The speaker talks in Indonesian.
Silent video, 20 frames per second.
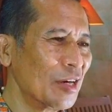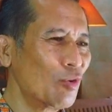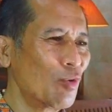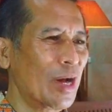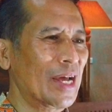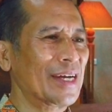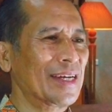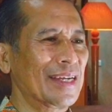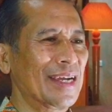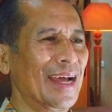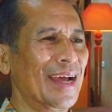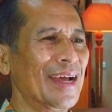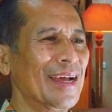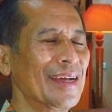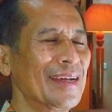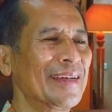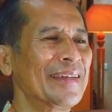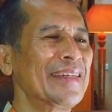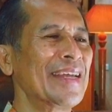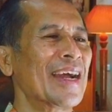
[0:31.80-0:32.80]

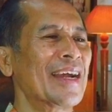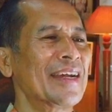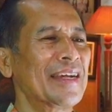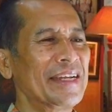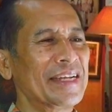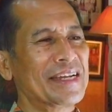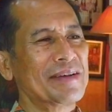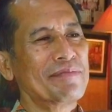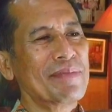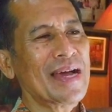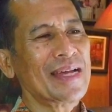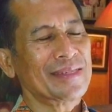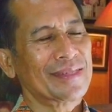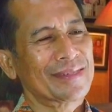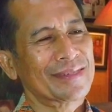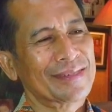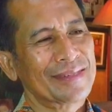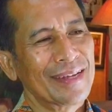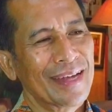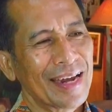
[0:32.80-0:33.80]
Keluarga yang
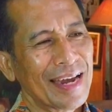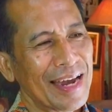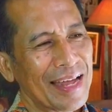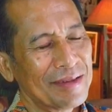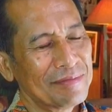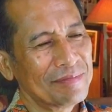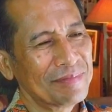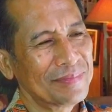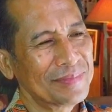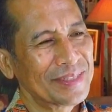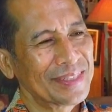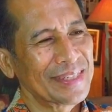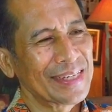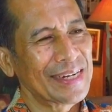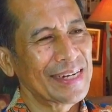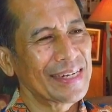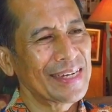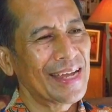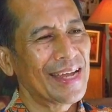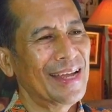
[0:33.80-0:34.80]
dikemas dalam
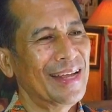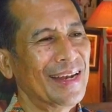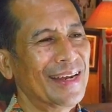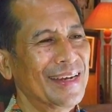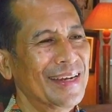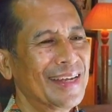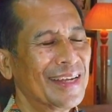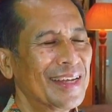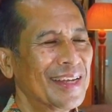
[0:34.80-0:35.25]
serial